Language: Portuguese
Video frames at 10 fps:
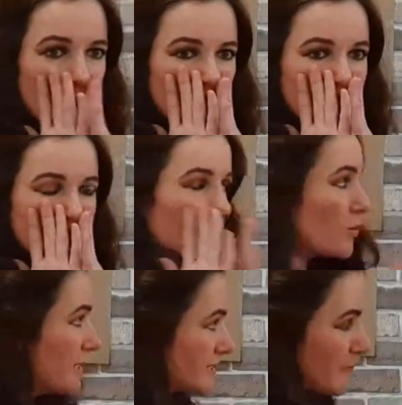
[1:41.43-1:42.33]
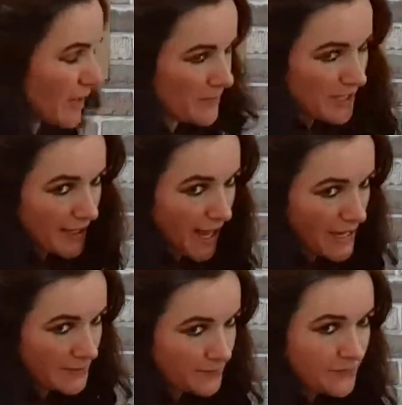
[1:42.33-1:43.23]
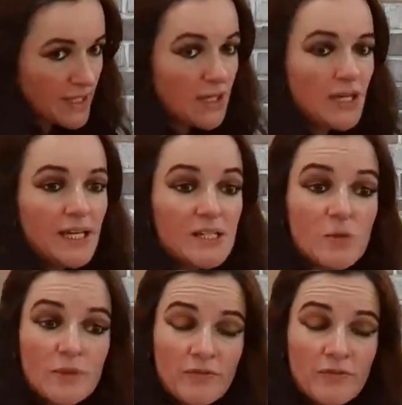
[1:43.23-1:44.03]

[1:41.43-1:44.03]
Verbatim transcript: quanta coisa para brincar! Isso